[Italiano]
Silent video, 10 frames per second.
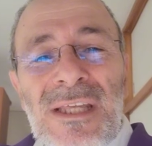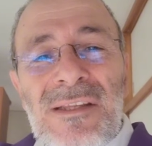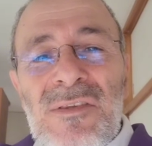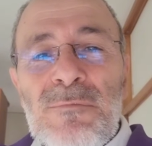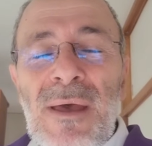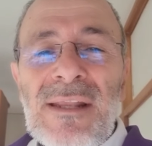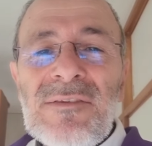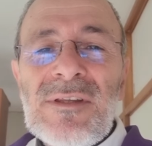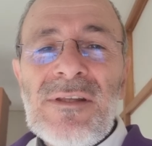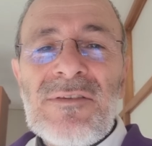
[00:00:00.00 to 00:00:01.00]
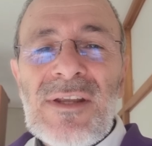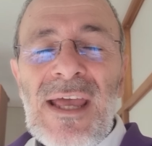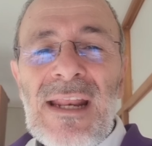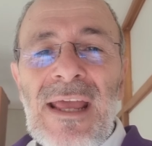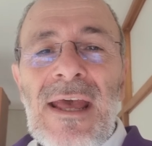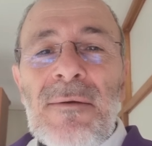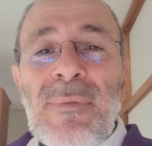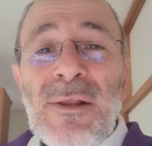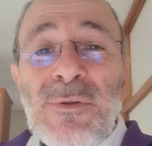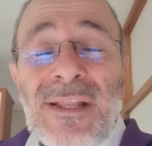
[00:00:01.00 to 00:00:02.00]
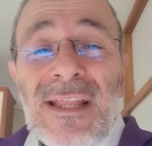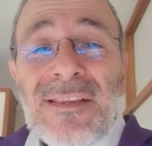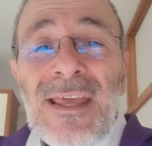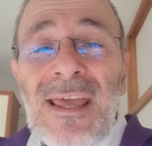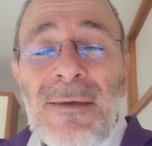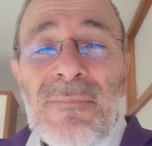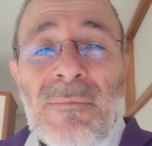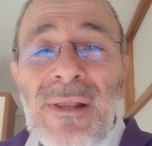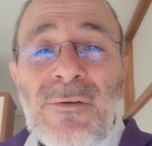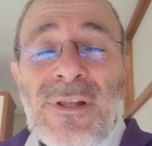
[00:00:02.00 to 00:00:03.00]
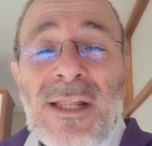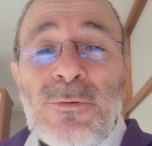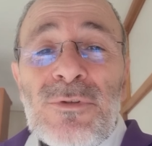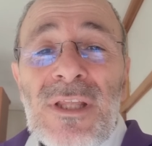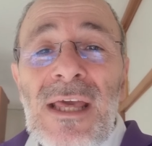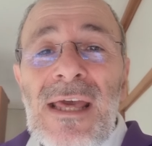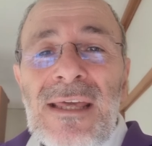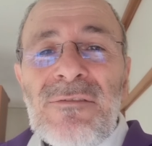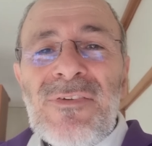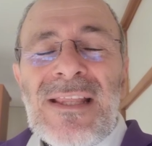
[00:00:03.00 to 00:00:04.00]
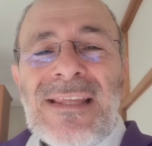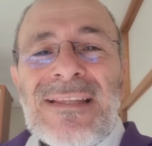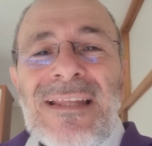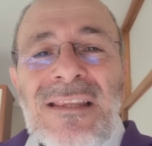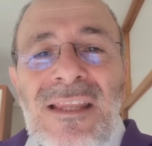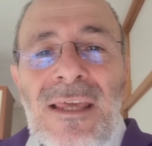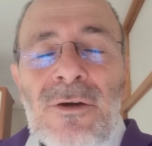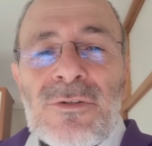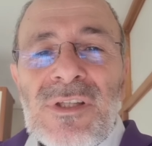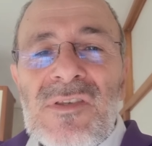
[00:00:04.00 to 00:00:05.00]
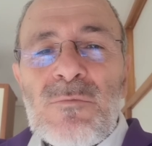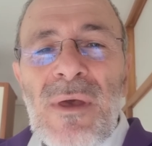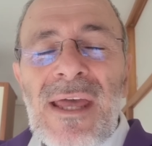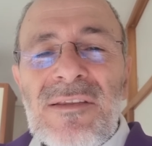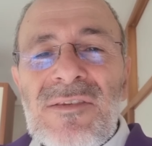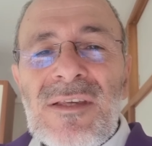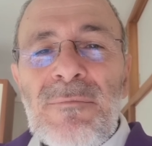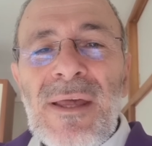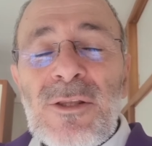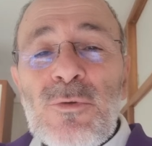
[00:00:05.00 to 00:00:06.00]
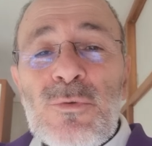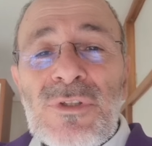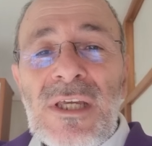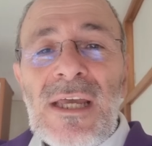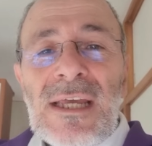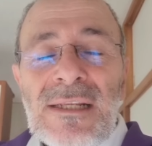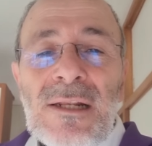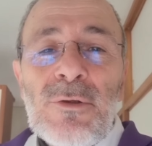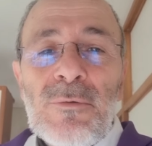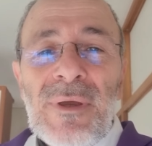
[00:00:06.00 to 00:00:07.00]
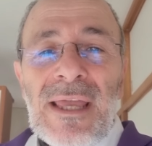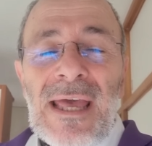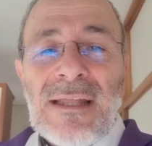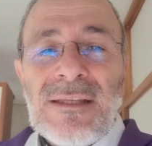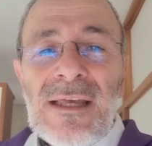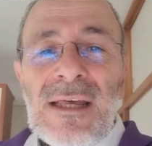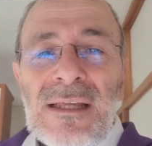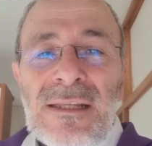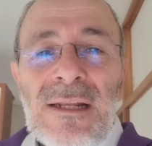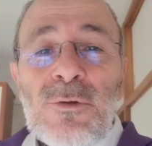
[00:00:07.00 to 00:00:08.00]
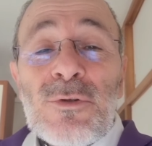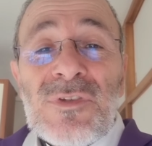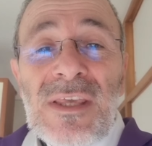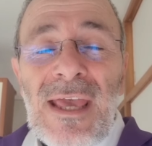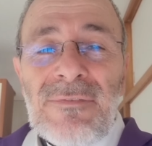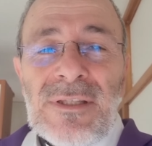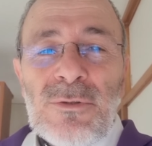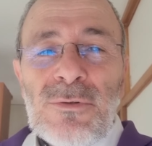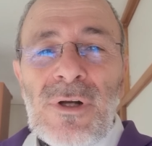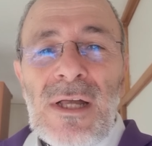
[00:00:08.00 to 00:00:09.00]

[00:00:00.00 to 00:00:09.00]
i dispersi di Israele, per riunire te e me, per riunire tutti i figli di Dio dispersi, perduti nei loro peccati, nelle loro schiavitù.